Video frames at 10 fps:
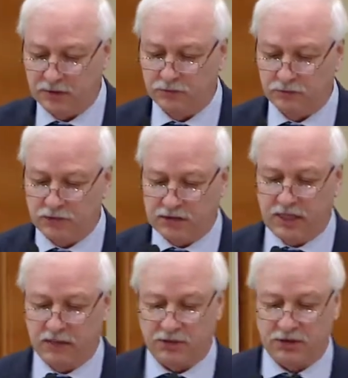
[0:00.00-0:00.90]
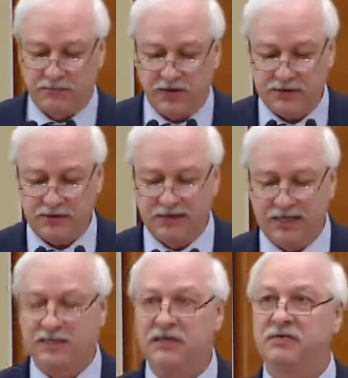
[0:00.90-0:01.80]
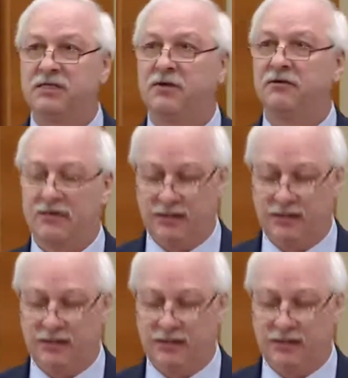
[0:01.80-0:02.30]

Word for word: году стало проживать на 9,5